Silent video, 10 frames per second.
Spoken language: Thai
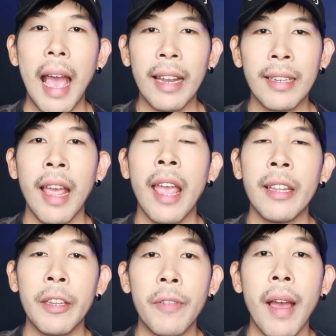
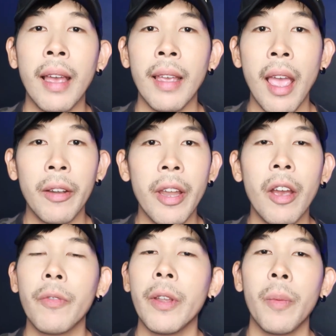Unidentified
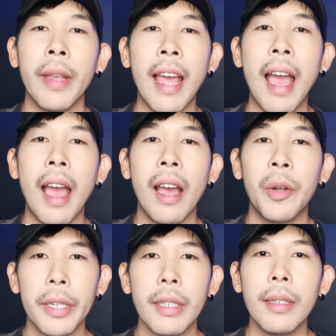Aerial Phenomena
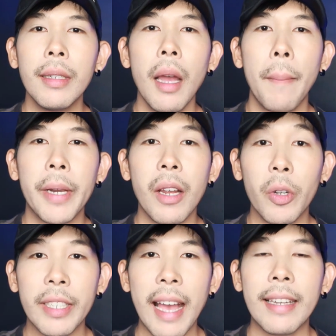หอปราก
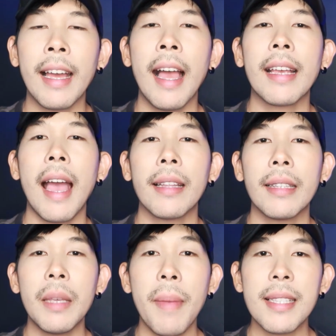ฏการณ์ทางอากาศ
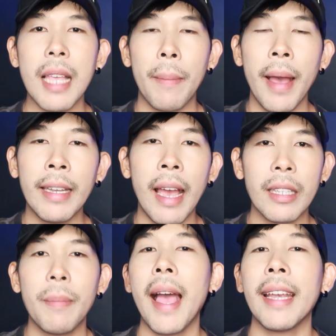ที่ไม่สามารถอ
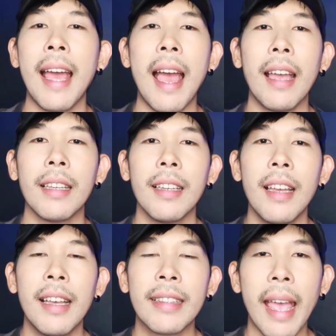ธิบายได้
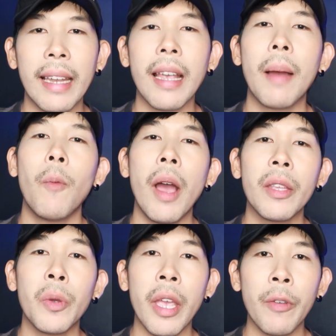แทนคำว่า
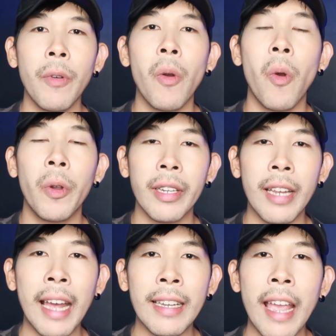UFO หรือ
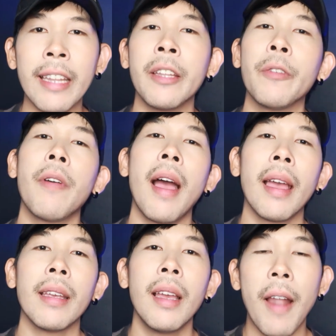
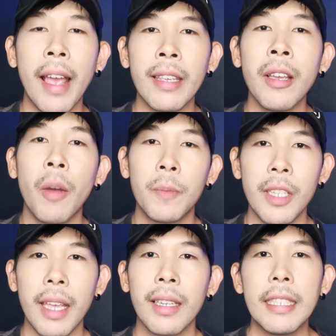Unidentified Flying
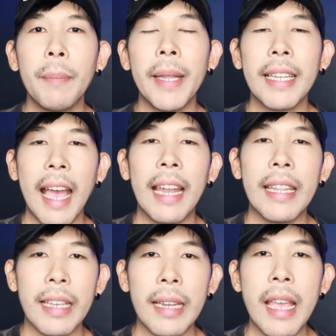Object ซึ่งเป็นการ
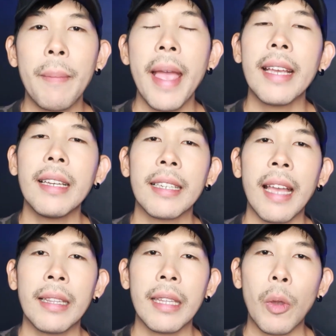หลีกเลี่ยงไม่ให้เกิด
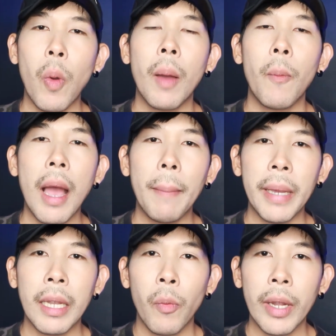การตีความว่า
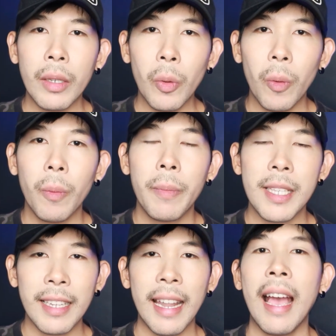เป็นวัตถุป
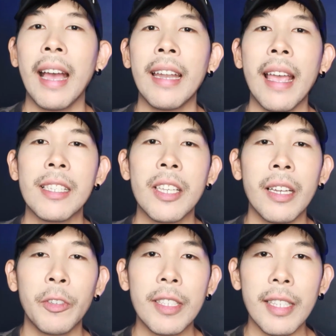ริศนาในเชิ
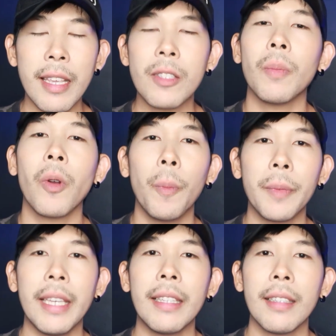งทฤษฎีสมคบ
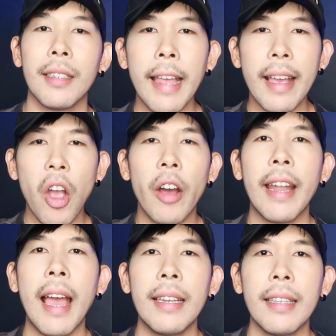คิด แต่ก่อน
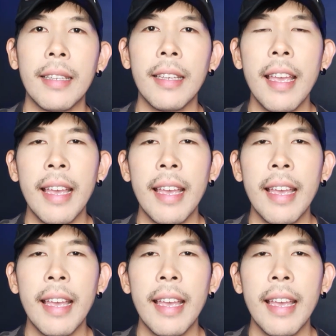หน้านี้